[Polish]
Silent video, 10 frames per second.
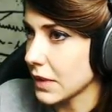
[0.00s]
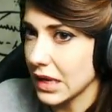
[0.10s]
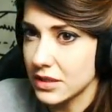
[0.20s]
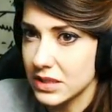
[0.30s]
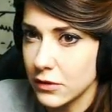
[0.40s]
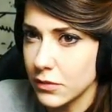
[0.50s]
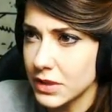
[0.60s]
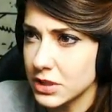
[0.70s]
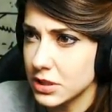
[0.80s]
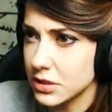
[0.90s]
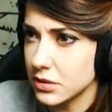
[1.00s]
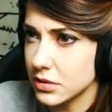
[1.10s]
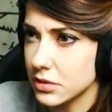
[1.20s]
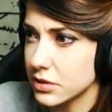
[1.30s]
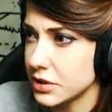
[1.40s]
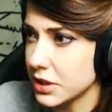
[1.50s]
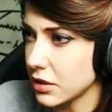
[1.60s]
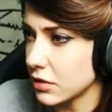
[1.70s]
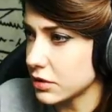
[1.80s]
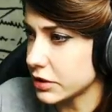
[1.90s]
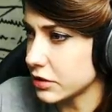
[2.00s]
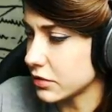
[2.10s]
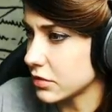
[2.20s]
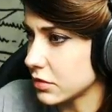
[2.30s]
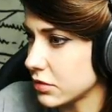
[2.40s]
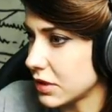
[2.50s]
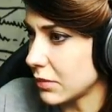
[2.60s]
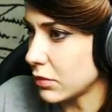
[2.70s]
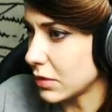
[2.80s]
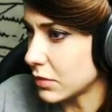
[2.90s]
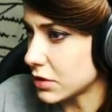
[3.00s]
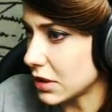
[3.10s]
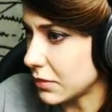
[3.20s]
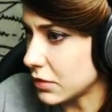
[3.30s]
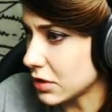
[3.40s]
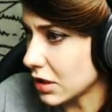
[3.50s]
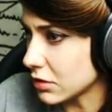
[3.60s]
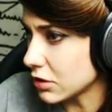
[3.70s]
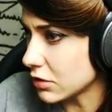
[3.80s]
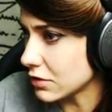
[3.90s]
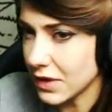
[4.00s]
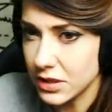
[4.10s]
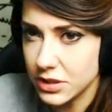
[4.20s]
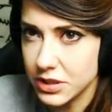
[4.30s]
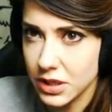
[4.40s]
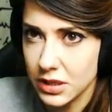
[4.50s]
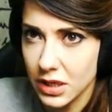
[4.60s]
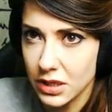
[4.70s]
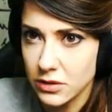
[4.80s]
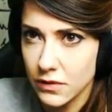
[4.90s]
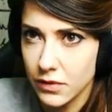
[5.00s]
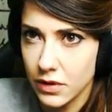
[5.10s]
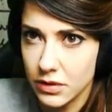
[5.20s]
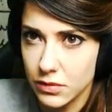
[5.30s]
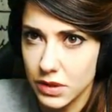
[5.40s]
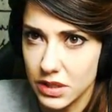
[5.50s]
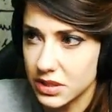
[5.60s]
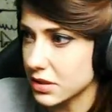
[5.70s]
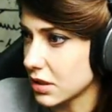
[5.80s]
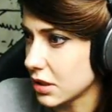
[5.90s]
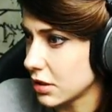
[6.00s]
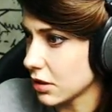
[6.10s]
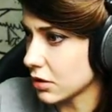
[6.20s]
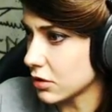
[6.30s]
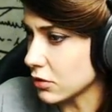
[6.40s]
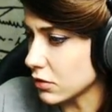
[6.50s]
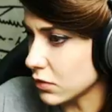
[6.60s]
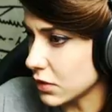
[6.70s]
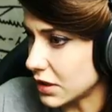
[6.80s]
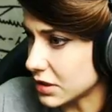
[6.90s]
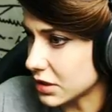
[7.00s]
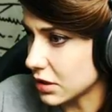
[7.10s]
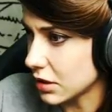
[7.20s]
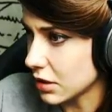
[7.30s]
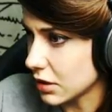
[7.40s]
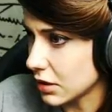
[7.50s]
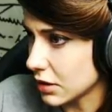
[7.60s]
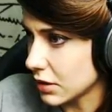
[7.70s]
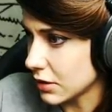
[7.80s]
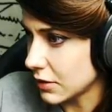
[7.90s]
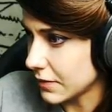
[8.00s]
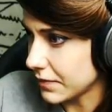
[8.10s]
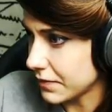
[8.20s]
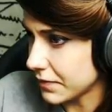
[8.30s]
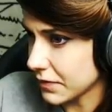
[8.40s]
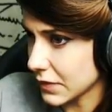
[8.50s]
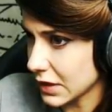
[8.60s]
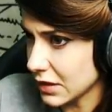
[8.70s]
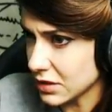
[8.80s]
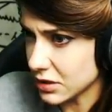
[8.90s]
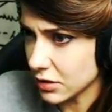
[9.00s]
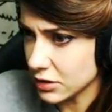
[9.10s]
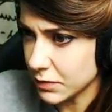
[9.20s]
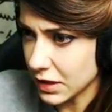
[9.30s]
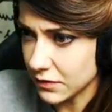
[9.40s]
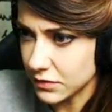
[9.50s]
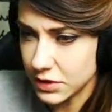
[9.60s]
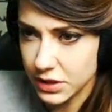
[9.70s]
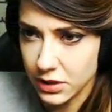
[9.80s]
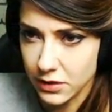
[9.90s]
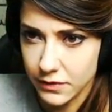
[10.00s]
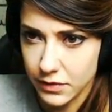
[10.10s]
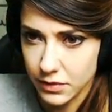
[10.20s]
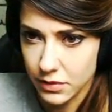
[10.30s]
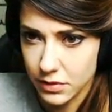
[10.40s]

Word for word: Zajumać czegoś temu nie możemy. Tego się rozwalić nie da. A co to w ogóle tu jest? Kto to tu jest? Nie da się tego sprawdzić. Iwy.